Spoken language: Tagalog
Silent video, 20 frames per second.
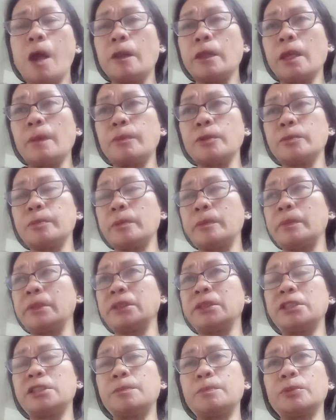Tapos pa
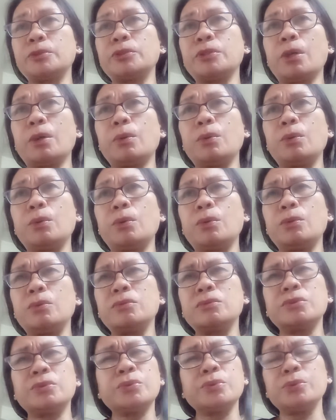mag-dispose ako.
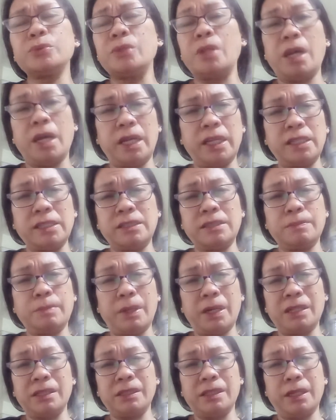So nice,
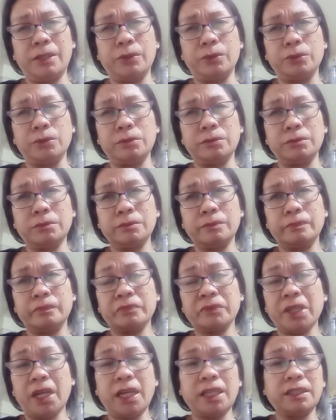parang ganun.
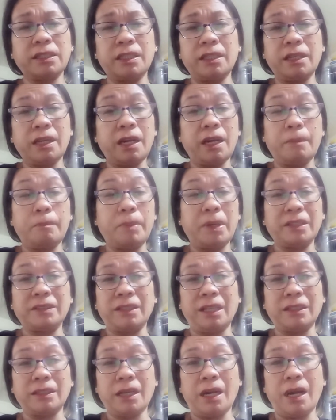Kahit na
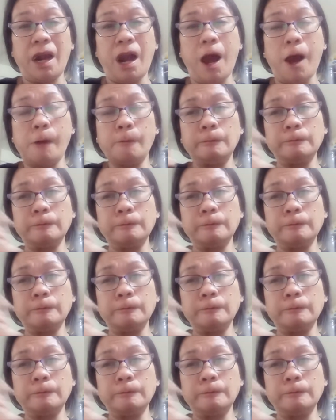nakapagtataka.